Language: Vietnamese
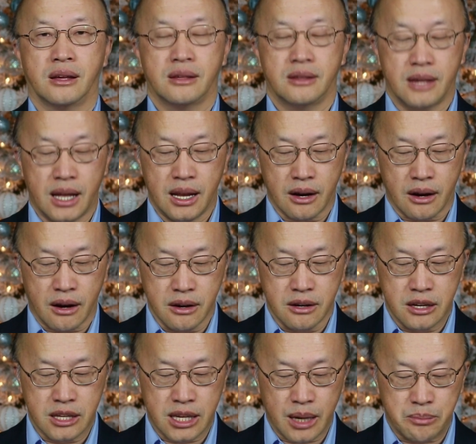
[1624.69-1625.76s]
giờ lấy khó
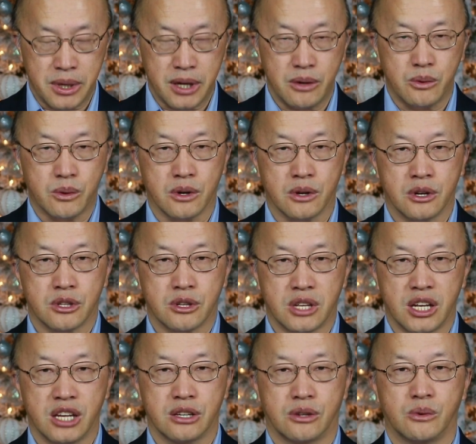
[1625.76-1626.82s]
cứ chấp bế ô từ
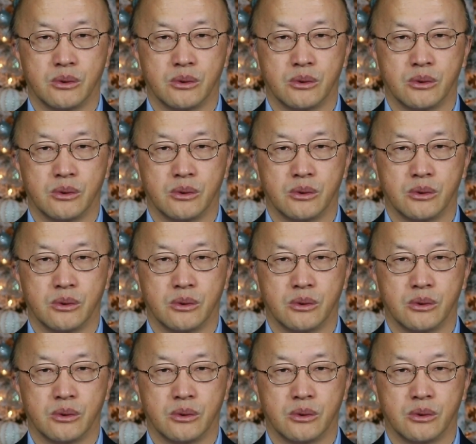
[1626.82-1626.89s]
tên này cứ